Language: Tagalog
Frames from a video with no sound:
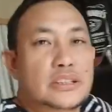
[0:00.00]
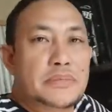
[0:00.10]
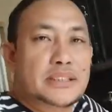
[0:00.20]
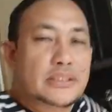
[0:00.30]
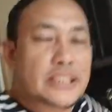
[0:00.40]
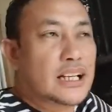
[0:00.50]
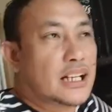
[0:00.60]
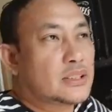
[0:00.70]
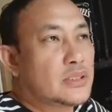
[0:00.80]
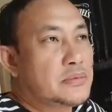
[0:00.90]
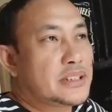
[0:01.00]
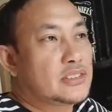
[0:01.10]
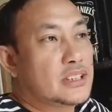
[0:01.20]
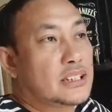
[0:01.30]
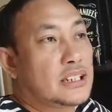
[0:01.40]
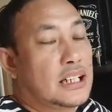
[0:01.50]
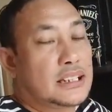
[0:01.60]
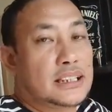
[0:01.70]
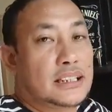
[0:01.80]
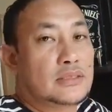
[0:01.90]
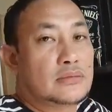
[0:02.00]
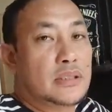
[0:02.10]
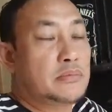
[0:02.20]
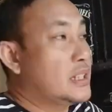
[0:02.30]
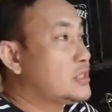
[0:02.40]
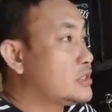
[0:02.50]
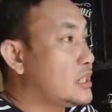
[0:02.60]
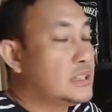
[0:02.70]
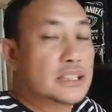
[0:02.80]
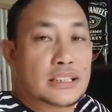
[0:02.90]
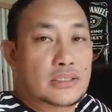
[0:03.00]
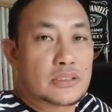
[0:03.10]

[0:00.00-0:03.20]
so ito mga suki, nakakatawa naman dito sa kanila kasi kung may mga social dyan,